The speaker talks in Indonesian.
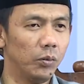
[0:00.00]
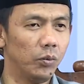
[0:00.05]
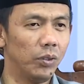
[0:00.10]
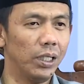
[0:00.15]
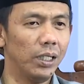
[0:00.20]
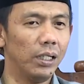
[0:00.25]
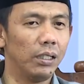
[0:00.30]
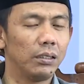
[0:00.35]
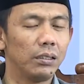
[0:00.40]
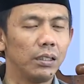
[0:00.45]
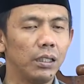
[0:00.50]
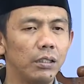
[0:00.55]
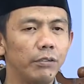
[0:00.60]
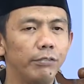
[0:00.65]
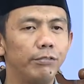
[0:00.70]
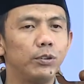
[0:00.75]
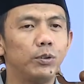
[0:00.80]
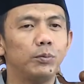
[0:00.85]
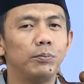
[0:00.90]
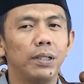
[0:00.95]
wala
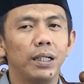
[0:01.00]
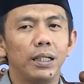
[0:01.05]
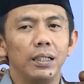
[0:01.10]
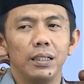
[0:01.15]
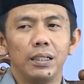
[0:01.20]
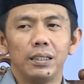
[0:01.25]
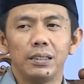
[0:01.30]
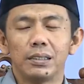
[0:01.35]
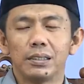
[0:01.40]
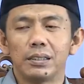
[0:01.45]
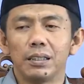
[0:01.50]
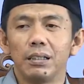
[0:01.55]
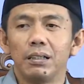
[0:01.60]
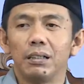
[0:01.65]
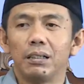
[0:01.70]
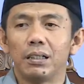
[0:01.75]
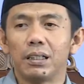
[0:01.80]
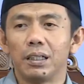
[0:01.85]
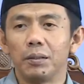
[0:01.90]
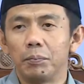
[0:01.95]
taqfu ma laisa
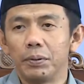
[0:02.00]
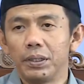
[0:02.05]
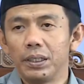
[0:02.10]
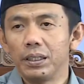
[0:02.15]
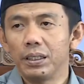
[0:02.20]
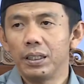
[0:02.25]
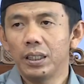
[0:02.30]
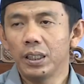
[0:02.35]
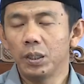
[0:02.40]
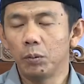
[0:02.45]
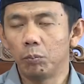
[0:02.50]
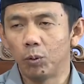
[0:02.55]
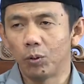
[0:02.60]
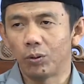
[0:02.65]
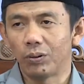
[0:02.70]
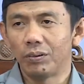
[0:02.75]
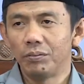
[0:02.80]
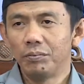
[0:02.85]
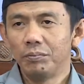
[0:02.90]
lakabihi ilmun.